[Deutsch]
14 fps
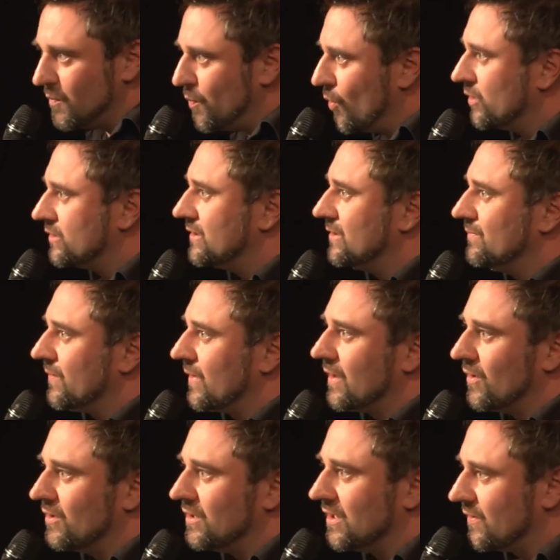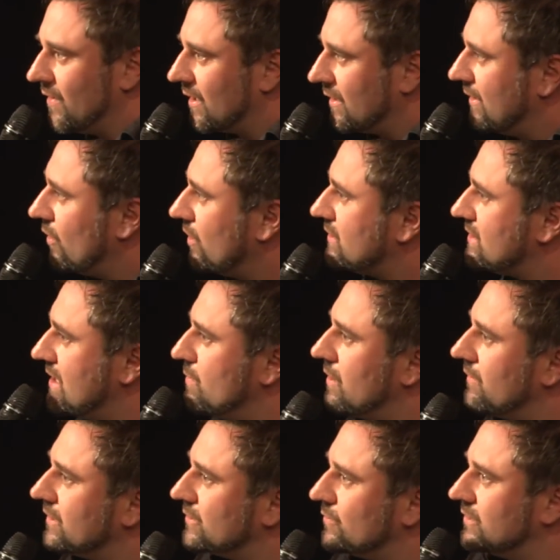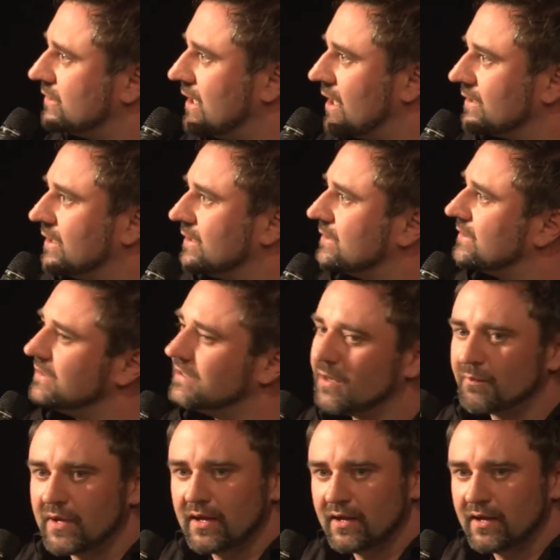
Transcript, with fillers: Punkte. Und das war genau das Thema, was du gesagt hast. Ich habe mir